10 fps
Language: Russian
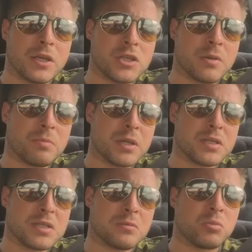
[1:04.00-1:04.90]
иначе,
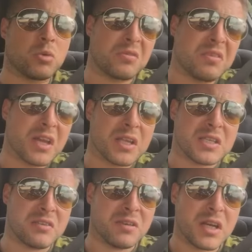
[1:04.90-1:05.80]
опять будут
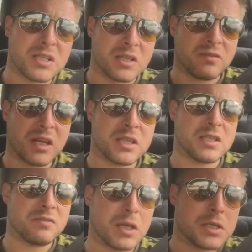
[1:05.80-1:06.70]
вариации, вариации,
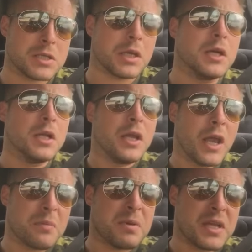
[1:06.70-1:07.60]
вариации, вариации.
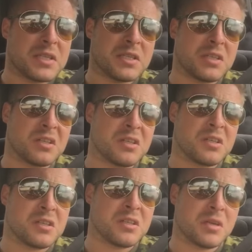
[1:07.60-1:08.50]
И опять, э,
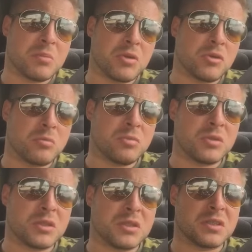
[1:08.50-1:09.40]
я боюсь, что
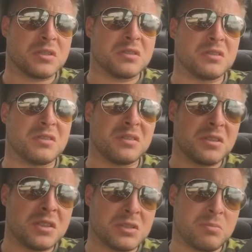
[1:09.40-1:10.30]
будет э,
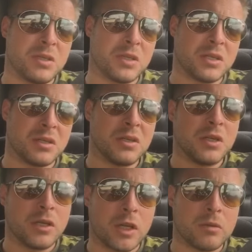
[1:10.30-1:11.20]
неразбериха.
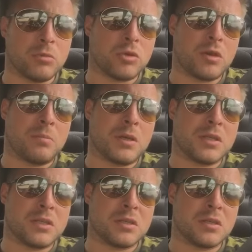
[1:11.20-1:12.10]
Я думаю, что
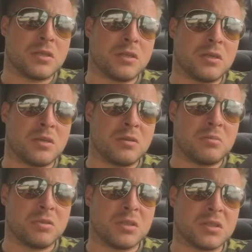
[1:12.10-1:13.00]
опять
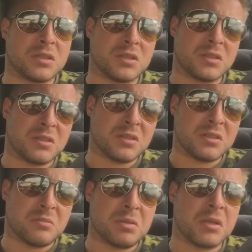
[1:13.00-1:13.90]
будет
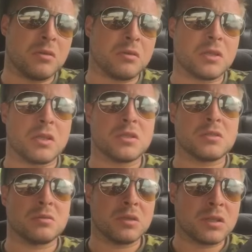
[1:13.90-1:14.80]
определенная
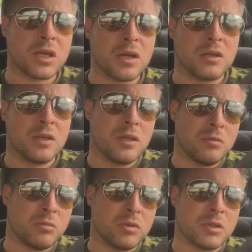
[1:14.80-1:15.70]
суета,
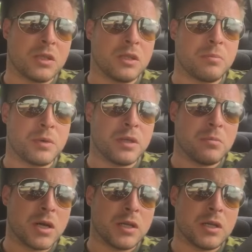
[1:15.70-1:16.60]
будет
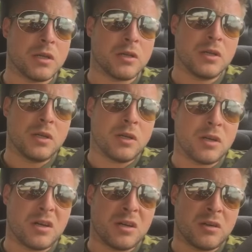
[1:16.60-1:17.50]
недопонимание.
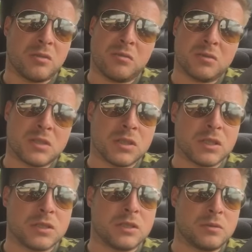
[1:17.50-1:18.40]
А, ну,
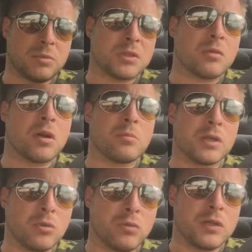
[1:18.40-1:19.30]
согласитесь, после того, как мы
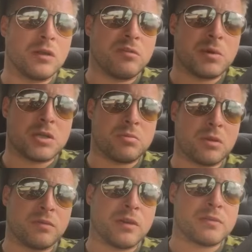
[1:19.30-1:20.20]
это увидели в матче
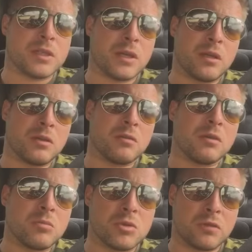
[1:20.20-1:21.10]
против Австрии, ну,
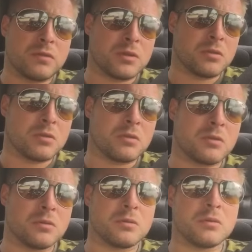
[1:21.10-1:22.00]
не может
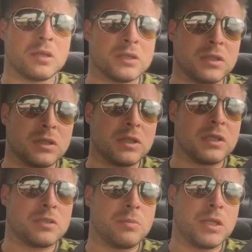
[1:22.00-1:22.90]
все
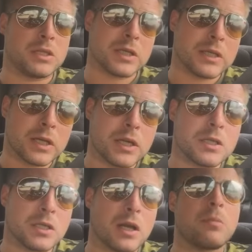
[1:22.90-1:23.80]
разительно измениться. Хотя,
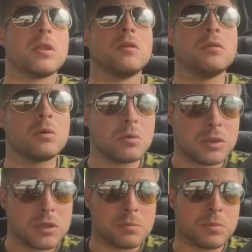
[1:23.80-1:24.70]
конечно, команда
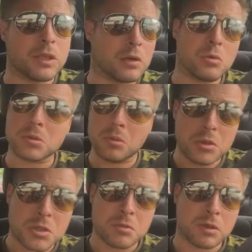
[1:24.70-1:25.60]
выходит из-под нагрузок,
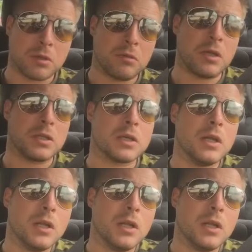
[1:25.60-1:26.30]
хочется в это верить.